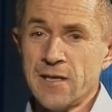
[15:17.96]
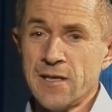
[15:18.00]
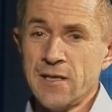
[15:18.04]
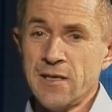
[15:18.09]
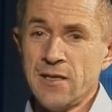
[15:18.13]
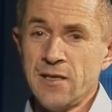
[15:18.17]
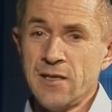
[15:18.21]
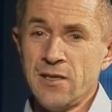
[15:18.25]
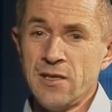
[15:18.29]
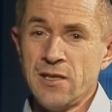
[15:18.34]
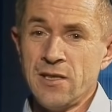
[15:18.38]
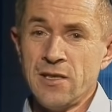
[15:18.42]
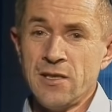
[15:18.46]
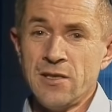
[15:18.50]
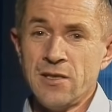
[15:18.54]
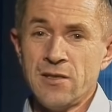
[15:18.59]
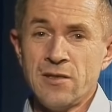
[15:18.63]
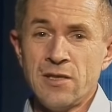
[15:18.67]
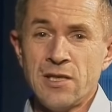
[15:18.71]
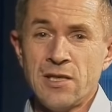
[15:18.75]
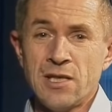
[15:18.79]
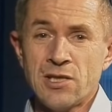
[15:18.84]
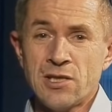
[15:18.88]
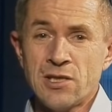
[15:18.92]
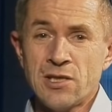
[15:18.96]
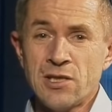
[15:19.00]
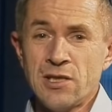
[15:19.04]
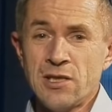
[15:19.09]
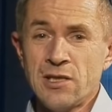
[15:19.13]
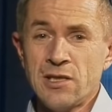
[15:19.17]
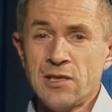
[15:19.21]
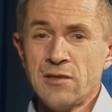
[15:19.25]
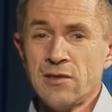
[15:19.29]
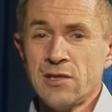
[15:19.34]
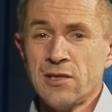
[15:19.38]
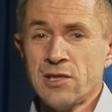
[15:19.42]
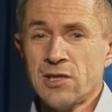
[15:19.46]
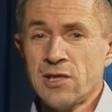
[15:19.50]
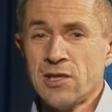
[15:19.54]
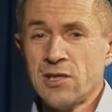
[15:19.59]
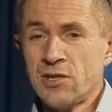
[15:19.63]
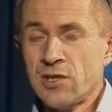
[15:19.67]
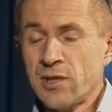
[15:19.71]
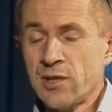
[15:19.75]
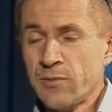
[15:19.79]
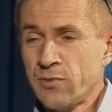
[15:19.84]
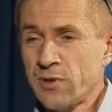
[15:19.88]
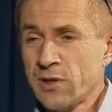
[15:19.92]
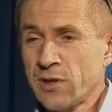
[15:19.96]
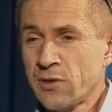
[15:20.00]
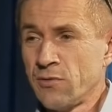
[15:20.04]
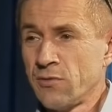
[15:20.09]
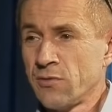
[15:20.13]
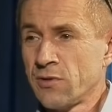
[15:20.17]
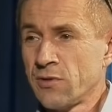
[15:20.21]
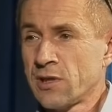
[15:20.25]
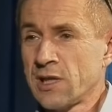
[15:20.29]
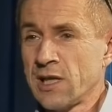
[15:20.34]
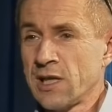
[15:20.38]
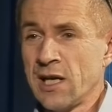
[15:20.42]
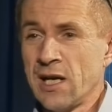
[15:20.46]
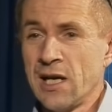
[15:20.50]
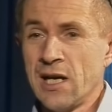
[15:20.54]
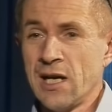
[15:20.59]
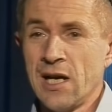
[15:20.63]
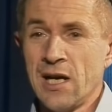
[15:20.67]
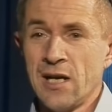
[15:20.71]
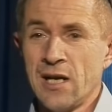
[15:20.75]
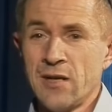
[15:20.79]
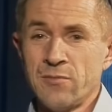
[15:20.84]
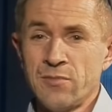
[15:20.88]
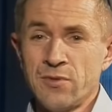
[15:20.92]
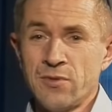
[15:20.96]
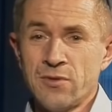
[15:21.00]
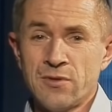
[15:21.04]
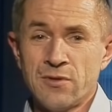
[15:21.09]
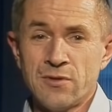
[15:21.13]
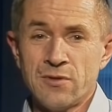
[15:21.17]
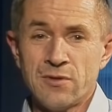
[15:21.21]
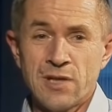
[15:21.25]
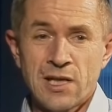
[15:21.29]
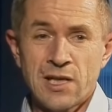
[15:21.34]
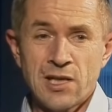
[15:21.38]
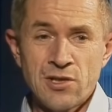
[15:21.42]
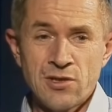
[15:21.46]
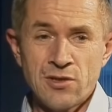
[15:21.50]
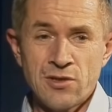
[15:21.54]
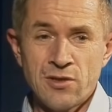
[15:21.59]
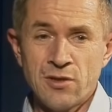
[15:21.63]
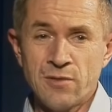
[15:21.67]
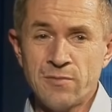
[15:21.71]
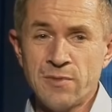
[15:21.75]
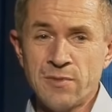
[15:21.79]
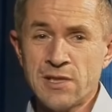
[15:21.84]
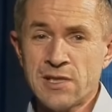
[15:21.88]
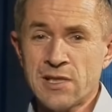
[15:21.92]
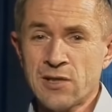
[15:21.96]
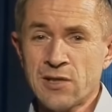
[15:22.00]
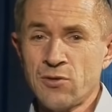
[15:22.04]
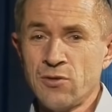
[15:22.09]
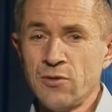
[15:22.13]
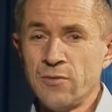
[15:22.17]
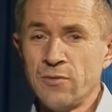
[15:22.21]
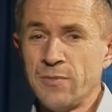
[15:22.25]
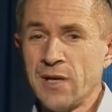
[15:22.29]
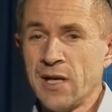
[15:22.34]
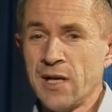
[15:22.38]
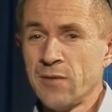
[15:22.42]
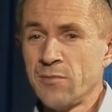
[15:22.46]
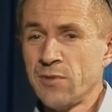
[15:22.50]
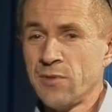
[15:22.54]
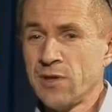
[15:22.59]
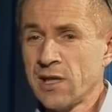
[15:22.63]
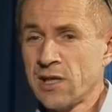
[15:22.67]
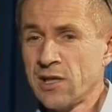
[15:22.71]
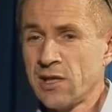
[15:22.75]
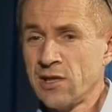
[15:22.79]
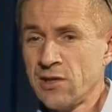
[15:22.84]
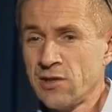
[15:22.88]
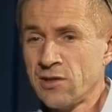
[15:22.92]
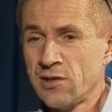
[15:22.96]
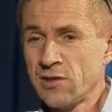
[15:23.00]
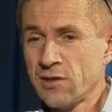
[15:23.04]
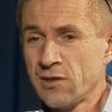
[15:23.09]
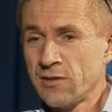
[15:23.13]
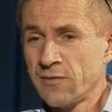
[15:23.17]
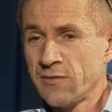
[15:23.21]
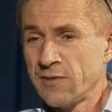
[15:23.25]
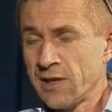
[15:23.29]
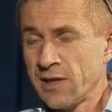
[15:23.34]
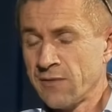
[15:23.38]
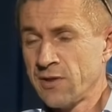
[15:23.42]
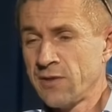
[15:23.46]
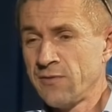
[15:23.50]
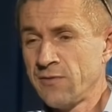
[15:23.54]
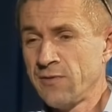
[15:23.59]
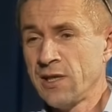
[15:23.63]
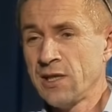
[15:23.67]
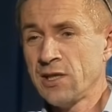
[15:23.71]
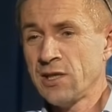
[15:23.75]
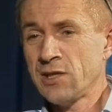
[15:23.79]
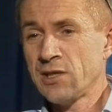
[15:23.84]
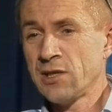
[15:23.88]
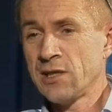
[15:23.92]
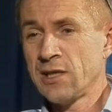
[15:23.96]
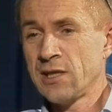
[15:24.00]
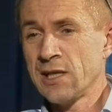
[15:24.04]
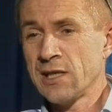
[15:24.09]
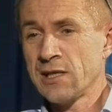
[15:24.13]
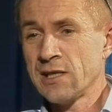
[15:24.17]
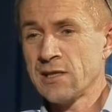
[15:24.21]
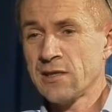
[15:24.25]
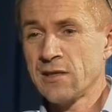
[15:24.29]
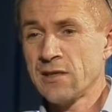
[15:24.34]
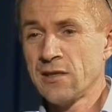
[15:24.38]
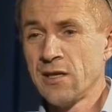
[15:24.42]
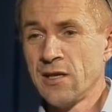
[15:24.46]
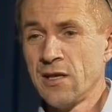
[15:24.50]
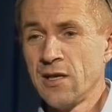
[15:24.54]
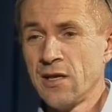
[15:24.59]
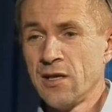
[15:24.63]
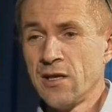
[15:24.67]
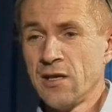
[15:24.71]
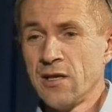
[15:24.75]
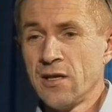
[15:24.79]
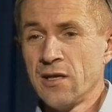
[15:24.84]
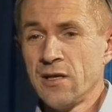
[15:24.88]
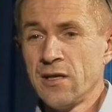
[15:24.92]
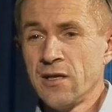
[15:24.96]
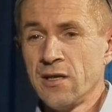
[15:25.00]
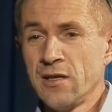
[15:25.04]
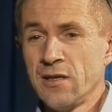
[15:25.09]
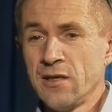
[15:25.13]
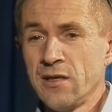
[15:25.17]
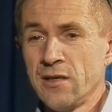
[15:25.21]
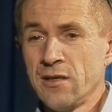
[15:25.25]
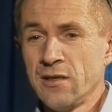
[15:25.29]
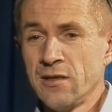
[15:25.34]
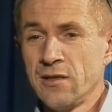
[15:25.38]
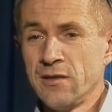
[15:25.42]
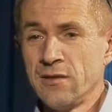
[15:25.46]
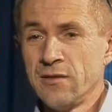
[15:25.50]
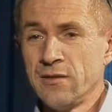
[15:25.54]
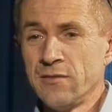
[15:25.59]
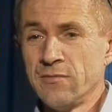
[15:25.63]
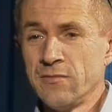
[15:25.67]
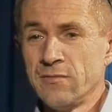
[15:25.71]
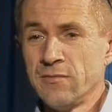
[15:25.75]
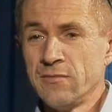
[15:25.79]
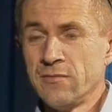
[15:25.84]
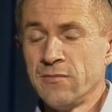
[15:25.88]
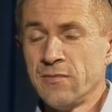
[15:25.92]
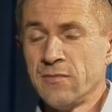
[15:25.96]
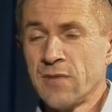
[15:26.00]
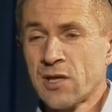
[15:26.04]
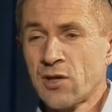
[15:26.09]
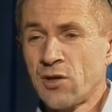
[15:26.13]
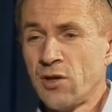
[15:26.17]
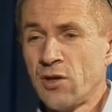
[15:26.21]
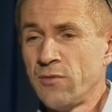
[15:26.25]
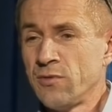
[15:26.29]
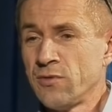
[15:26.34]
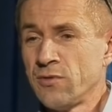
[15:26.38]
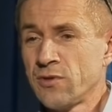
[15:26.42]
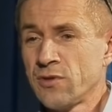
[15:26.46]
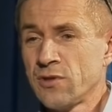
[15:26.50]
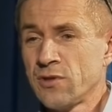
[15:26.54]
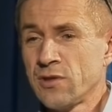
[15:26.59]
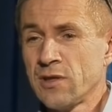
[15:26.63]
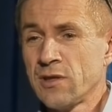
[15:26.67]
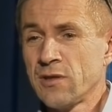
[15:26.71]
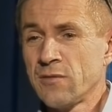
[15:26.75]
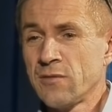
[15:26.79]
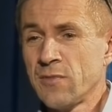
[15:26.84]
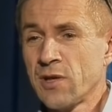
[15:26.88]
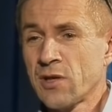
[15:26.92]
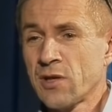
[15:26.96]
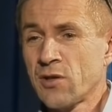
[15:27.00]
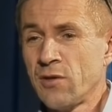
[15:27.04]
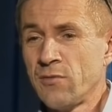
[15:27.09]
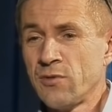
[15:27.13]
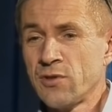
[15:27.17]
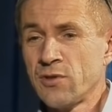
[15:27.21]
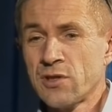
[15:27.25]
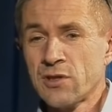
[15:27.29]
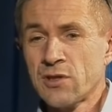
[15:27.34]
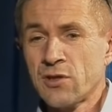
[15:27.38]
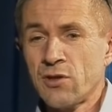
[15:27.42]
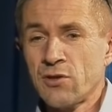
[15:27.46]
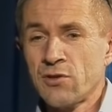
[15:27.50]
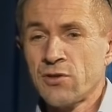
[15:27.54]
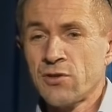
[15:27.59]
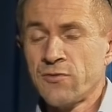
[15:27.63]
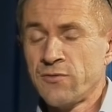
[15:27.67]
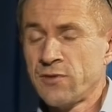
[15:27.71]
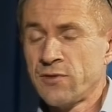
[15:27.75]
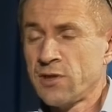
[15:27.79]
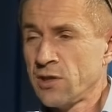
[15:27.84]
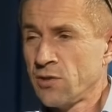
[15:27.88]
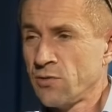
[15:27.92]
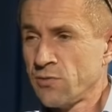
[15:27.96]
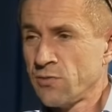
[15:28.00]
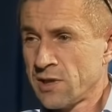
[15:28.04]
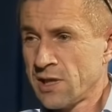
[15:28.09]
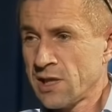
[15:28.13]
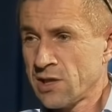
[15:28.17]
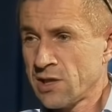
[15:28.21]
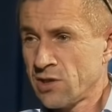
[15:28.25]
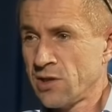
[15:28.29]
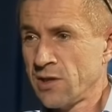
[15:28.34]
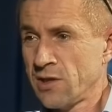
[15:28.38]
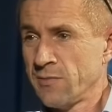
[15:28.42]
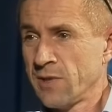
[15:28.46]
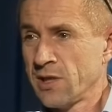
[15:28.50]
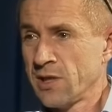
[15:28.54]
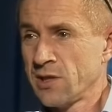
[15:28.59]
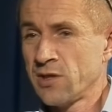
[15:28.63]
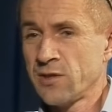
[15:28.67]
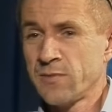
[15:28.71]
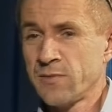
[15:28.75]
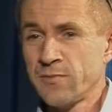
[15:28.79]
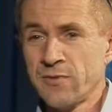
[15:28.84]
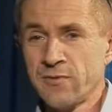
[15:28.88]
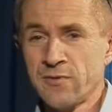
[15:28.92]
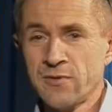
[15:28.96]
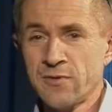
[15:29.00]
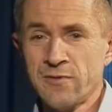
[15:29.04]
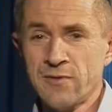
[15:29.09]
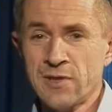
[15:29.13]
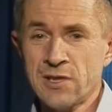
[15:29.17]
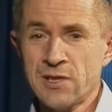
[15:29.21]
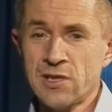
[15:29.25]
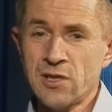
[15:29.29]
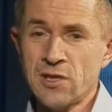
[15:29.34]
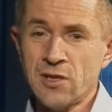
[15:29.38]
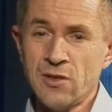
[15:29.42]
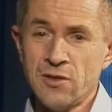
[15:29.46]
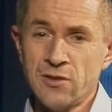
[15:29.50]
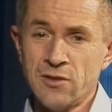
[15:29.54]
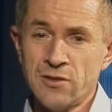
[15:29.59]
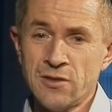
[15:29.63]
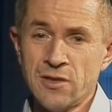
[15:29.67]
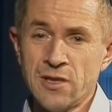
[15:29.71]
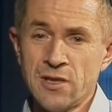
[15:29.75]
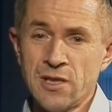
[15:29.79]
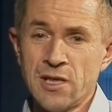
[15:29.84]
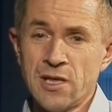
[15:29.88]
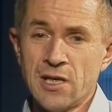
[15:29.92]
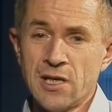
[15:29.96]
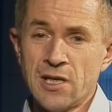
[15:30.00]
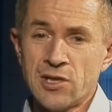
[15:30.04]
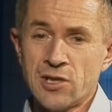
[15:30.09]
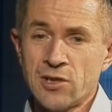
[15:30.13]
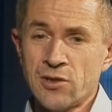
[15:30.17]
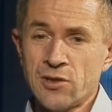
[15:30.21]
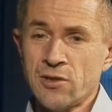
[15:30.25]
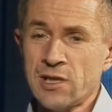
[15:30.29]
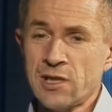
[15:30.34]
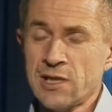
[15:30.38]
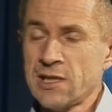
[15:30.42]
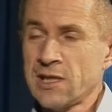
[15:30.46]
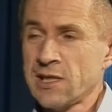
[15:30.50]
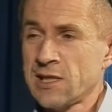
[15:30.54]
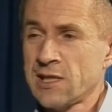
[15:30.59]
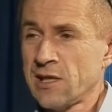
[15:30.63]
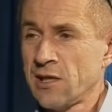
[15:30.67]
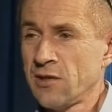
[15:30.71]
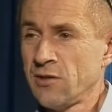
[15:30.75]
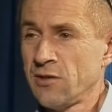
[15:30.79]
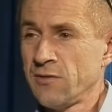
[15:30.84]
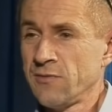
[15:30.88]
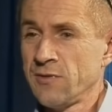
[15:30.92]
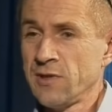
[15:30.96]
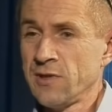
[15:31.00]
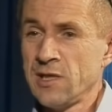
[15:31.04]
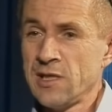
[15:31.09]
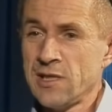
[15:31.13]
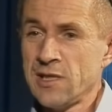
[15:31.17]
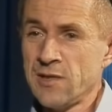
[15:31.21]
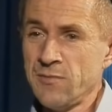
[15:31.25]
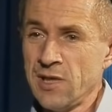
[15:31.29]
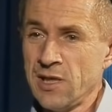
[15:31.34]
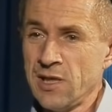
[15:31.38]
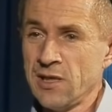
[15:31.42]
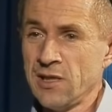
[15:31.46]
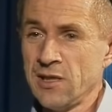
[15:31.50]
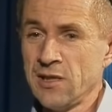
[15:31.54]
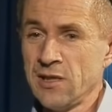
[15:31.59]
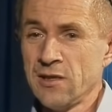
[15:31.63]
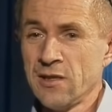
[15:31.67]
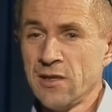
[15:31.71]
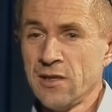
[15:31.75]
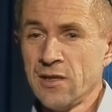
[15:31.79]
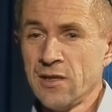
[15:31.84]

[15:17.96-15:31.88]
I jeśli, jeśli ciepła kurtka, albo jakieś drobne zakupy, albo jakiś nawet większy gest, ma komuś, ma komuś, kogoś w życiu zatrzymać i spowodować, że on się trochę zastanowi i zmieni,